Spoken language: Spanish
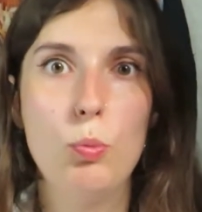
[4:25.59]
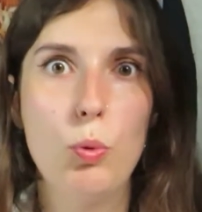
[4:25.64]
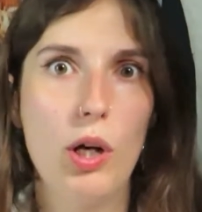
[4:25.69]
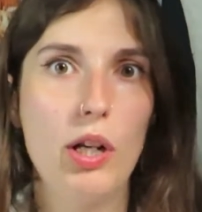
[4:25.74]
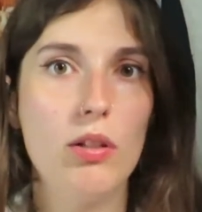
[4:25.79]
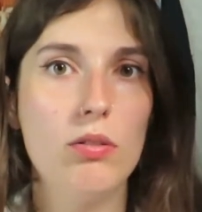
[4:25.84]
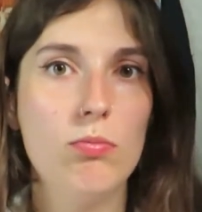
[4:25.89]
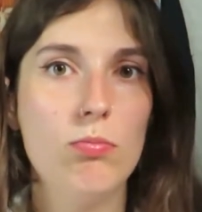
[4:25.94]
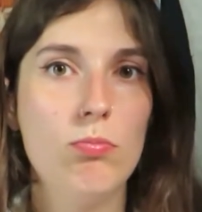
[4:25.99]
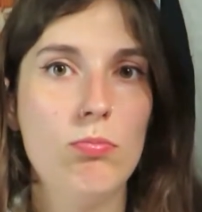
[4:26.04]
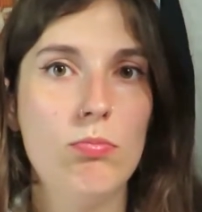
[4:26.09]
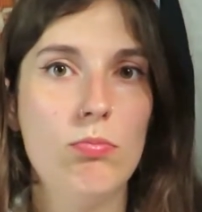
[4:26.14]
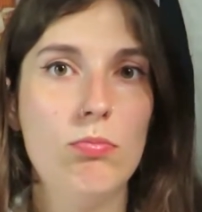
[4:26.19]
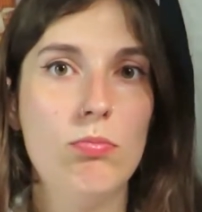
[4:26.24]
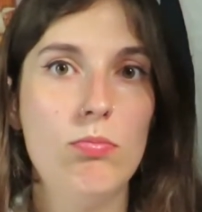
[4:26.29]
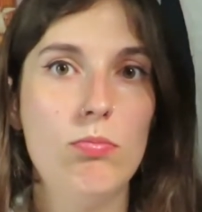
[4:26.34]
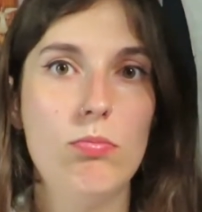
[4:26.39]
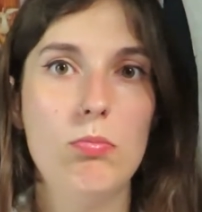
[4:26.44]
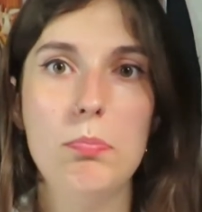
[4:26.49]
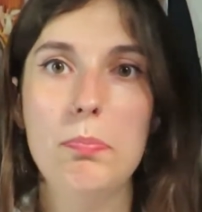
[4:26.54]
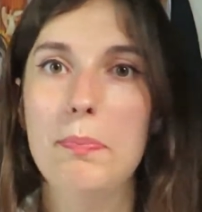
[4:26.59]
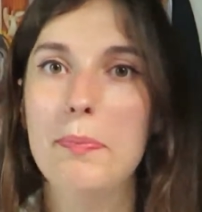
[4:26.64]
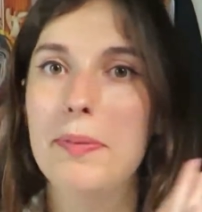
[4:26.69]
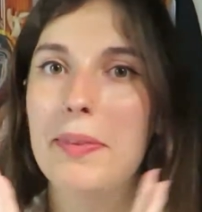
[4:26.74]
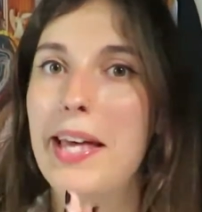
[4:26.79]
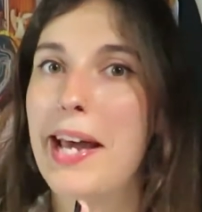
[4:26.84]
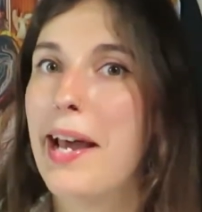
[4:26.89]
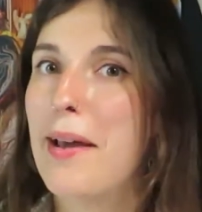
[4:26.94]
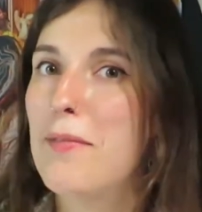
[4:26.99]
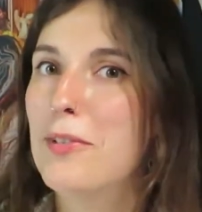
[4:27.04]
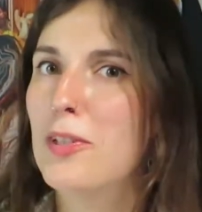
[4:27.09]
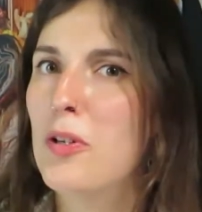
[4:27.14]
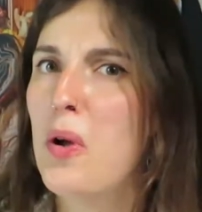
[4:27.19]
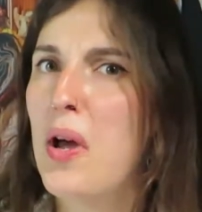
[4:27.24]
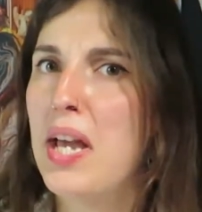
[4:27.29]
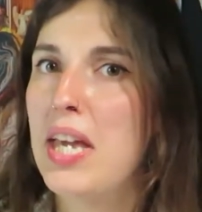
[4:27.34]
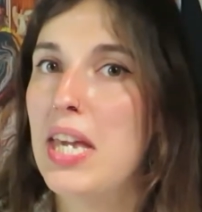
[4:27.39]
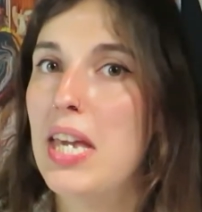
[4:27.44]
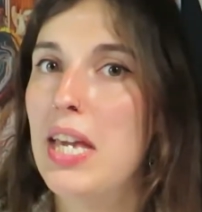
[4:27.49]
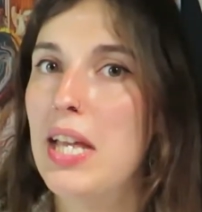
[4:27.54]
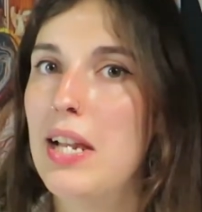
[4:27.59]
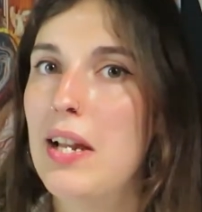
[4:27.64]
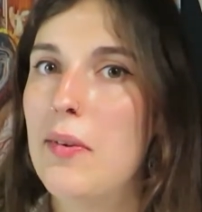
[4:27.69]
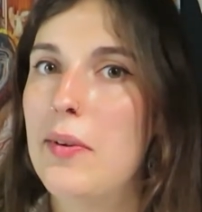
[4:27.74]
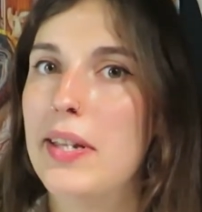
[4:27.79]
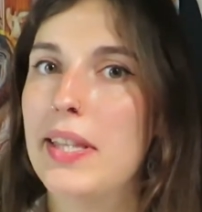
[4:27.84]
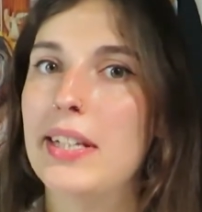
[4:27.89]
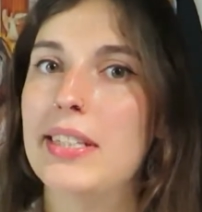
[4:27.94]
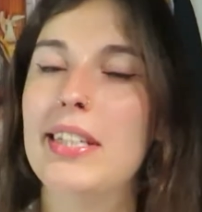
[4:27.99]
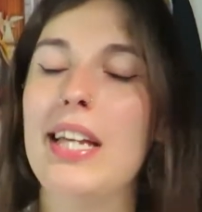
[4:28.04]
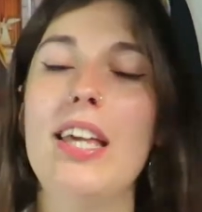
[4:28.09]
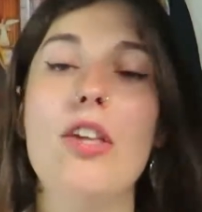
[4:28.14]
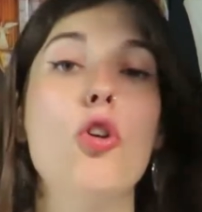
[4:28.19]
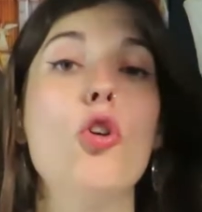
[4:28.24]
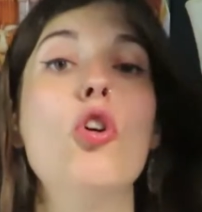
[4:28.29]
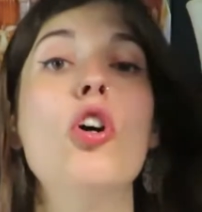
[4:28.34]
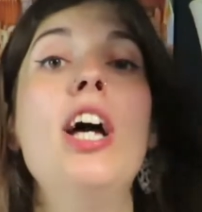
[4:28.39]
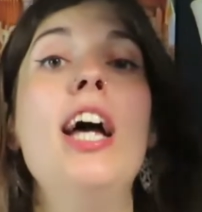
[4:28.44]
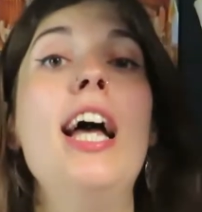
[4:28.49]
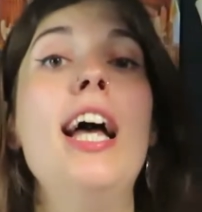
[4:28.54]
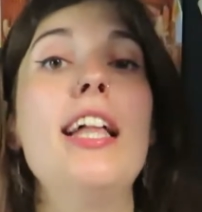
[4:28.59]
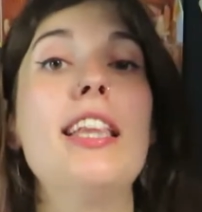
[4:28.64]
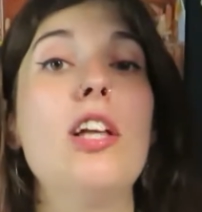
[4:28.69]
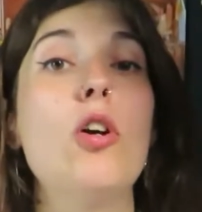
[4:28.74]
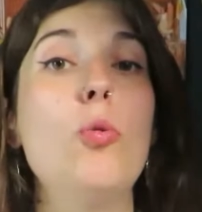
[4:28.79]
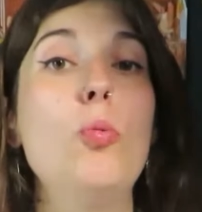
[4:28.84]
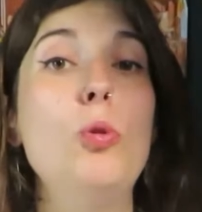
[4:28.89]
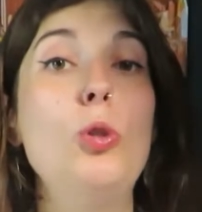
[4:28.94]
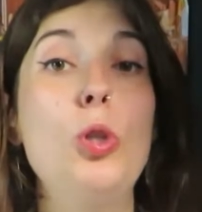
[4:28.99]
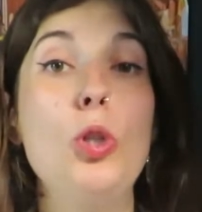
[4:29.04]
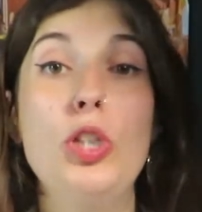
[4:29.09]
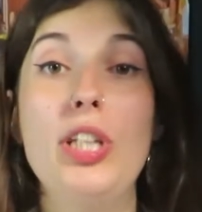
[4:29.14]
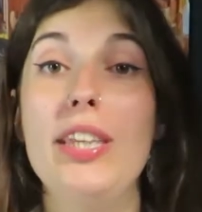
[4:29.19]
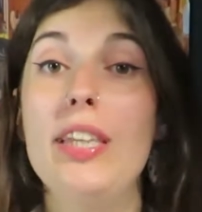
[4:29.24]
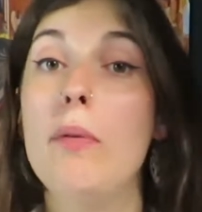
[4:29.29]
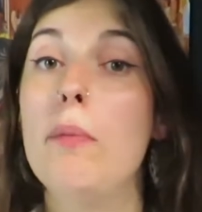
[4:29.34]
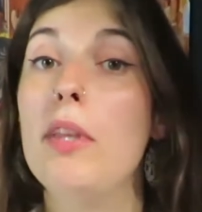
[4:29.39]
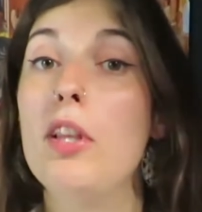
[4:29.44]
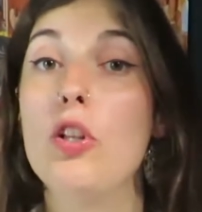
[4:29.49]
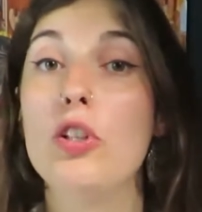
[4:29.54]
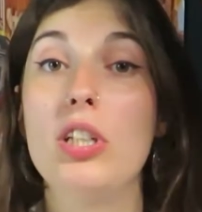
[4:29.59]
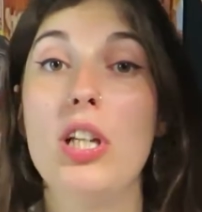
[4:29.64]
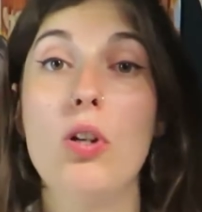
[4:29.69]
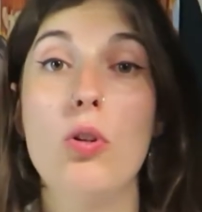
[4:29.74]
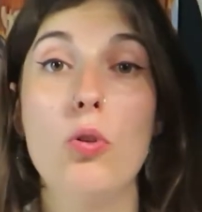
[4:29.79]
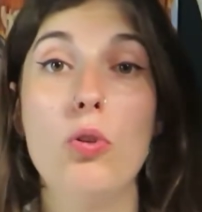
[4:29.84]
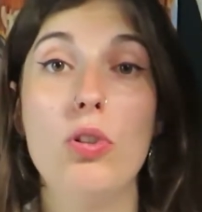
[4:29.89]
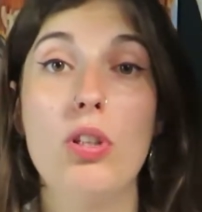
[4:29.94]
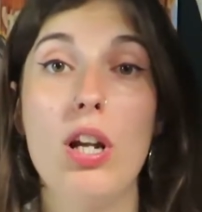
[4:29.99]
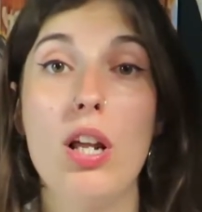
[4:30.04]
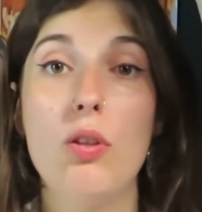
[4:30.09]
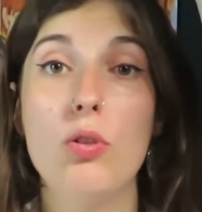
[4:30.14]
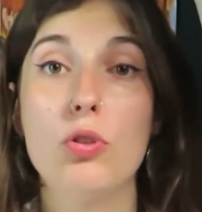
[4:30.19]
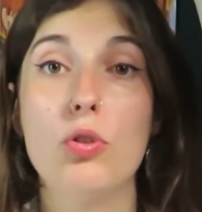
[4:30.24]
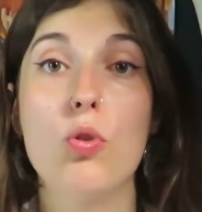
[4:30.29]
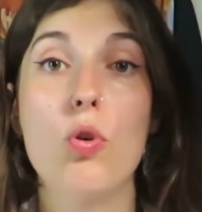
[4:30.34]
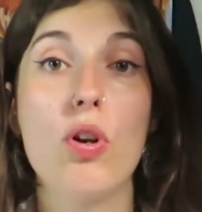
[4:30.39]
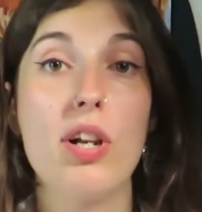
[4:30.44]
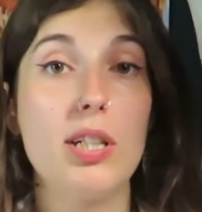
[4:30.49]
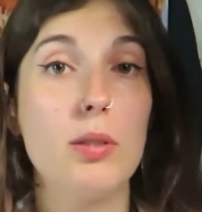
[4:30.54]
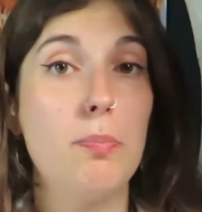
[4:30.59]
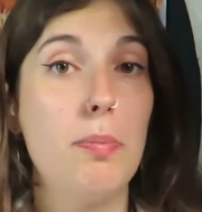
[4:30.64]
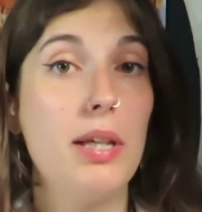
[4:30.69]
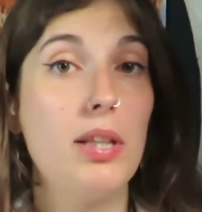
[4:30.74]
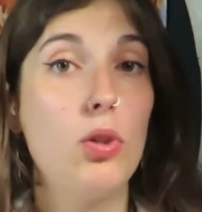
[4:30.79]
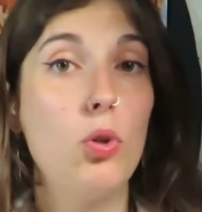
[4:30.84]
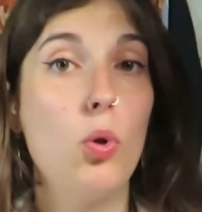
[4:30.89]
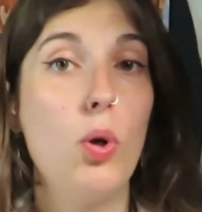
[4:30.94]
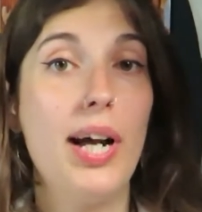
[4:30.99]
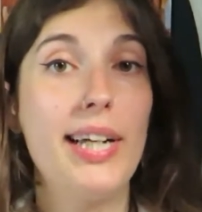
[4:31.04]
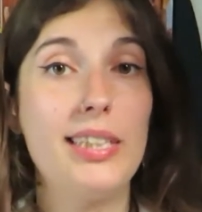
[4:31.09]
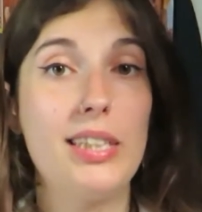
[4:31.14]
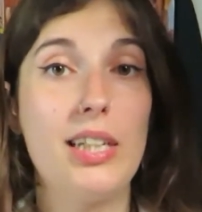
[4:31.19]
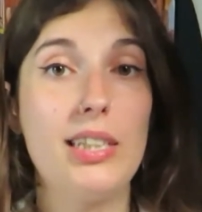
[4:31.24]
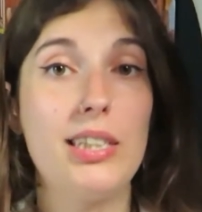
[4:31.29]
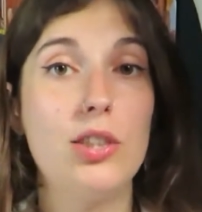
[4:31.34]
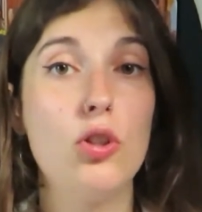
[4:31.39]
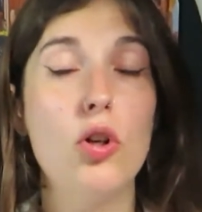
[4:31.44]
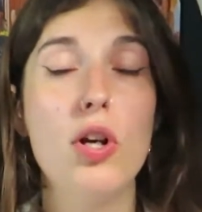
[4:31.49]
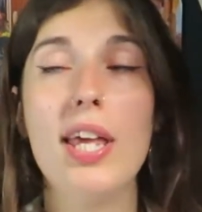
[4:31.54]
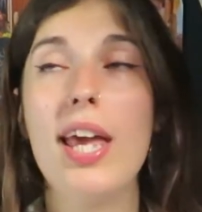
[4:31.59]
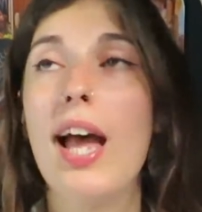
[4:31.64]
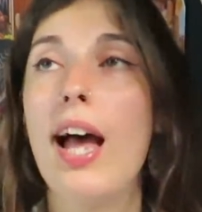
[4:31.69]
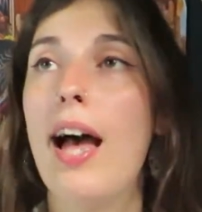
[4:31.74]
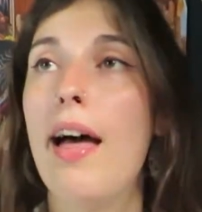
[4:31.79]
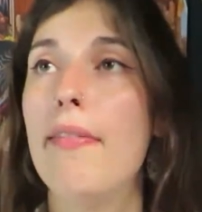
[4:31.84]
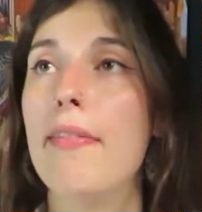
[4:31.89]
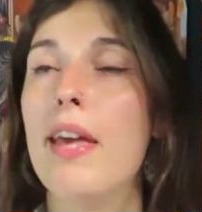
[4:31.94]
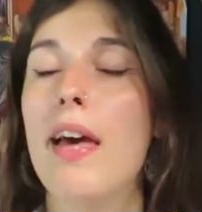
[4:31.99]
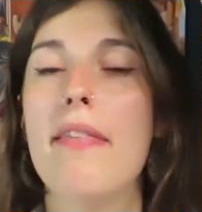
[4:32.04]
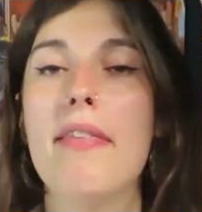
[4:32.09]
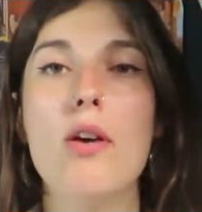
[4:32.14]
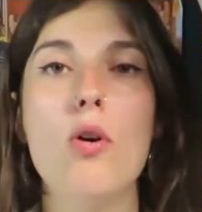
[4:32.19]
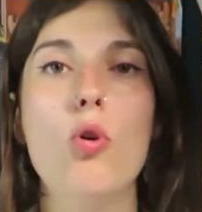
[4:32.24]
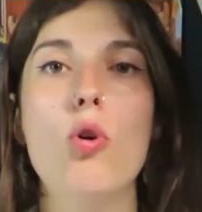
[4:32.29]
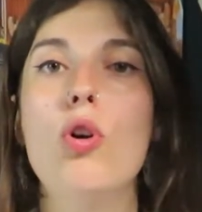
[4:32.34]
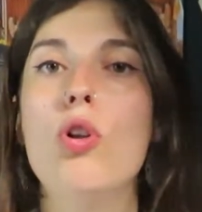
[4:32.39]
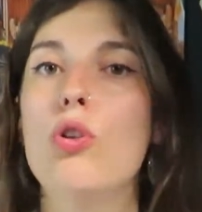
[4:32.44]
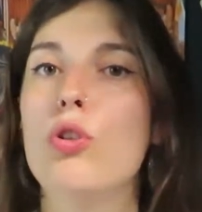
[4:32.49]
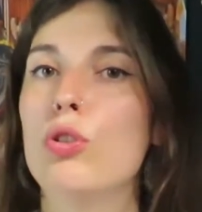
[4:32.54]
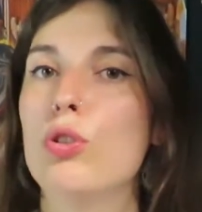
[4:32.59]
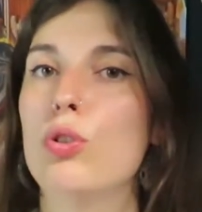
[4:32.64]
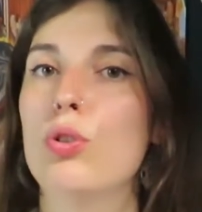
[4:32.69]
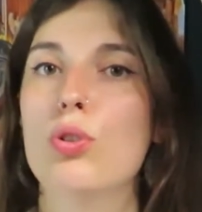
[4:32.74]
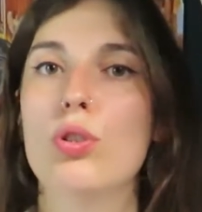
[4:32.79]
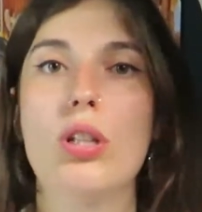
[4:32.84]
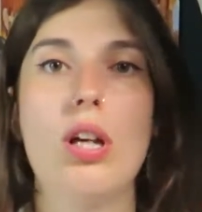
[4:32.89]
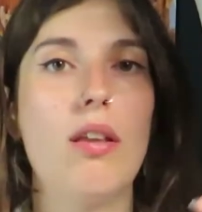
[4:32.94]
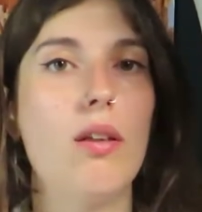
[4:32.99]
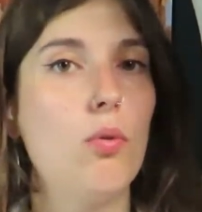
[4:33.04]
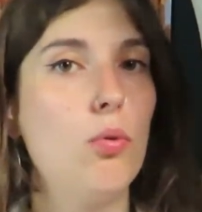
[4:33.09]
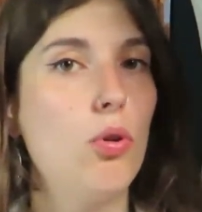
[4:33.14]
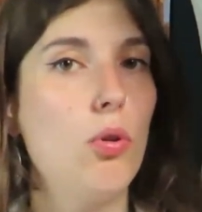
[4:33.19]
Bueno, dejémoslo ahí, la verdad es que yo tengo muchos sentimientos encontrados con respecto a esa historia. A día de hoy los dos, cada uno